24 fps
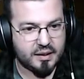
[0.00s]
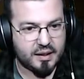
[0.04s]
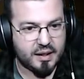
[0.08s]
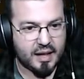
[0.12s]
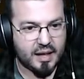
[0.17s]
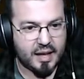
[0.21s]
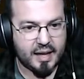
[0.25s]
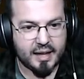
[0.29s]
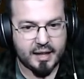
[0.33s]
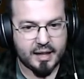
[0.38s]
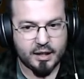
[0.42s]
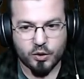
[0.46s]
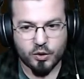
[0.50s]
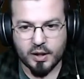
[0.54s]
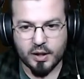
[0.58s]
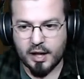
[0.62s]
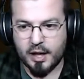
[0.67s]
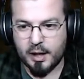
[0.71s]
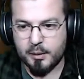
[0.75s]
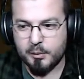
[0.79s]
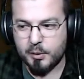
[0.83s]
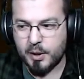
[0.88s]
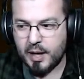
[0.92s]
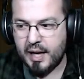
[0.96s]
Hay que tocar
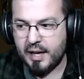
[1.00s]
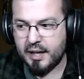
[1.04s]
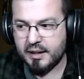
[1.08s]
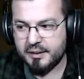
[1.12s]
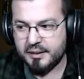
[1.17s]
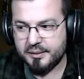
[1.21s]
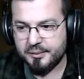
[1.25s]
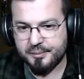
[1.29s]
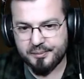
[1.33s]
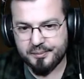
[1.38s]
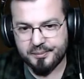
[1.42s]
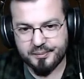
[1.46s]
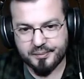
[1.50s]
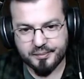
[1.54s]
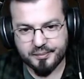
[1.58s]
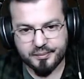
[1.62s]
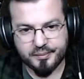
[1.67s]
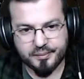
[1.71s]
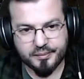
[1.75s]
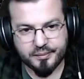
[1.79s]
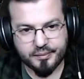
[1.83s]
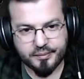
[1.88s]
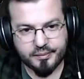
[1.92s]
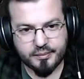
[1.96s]
la moral.
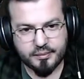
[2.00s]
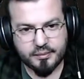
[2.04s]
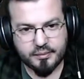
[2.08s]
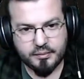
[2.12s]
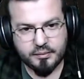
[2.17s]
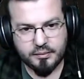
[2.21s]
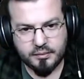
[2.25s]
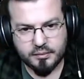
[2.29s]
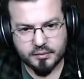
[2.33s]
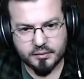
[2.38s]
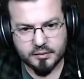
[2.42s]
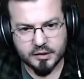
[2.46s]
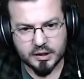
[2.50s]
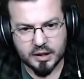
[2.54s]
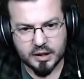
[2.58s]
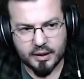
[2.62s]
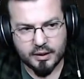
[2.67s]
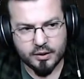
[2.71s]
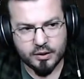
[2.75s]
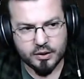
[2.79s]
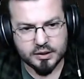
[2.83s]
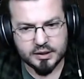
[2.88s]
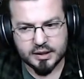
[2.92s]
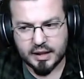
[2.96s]
A ver,
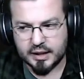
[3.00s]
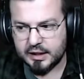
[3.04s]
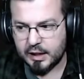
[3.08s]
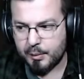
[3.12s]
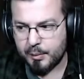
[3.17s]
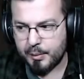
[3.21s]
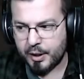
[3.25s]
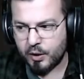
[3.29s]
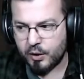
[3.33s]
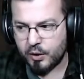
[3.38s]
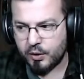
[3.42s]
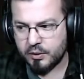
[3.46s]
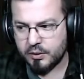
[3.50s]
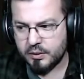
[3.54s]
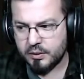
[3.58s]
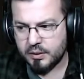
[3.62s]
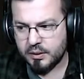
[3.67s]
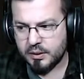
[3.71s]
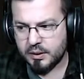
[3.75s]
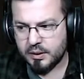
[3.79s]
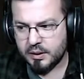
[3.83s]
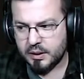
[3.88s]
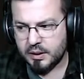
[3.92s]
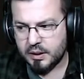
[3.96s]
¿dónde estás, amigo?
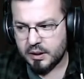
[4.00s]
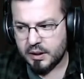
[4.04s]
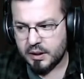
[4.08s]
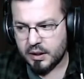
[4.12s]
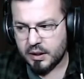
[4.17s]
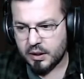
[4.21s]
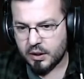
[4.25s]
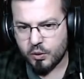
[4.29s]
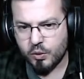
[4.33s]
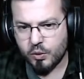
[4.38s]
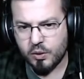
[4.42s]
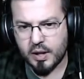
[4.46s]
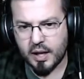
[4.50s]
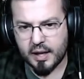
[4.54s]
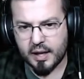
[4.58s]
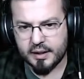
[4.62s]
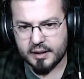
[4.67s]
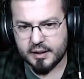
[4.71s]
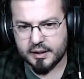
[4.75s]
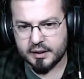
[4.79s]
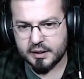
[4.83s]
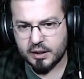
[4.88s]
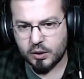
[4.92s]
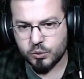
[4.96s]
Nunca
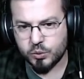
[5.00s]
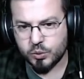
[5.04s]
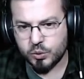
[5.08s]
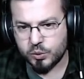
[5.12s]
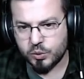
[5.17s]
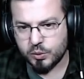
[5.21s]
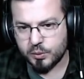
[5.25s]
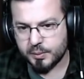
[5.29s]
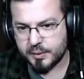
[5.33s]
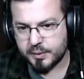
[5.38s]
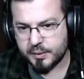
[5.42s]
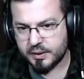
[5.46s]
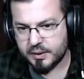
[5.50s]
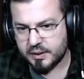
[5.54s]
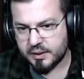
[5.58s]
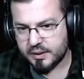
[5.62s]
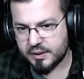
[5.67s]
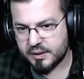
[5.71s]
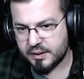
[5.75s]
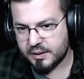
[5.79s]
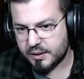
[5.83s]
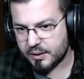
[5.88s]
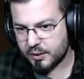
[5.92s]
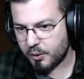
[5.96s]
retes a un sub.
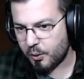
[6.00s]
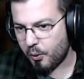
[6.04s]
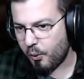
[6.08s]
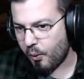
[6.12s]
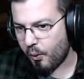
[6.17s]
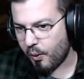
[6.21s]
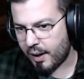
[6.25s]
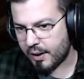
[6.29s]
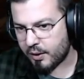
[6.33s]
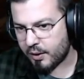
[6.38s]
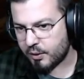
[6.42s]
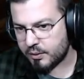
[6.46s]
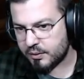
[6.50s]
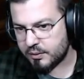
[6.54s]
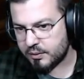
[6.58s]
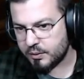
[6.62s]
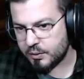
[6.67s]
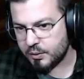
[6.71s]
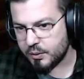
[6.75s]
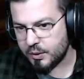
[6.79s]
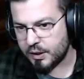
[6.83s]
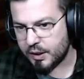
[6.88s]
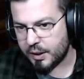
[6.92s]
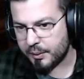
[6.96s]
No lo hago.
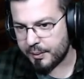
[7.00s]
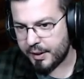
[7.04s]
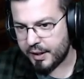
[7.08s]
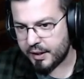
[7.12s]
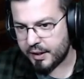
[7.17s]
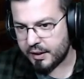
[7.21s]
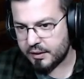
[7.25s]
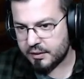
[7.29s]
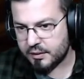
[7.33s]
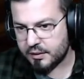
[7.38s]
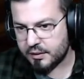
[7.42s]
Uy, que viene.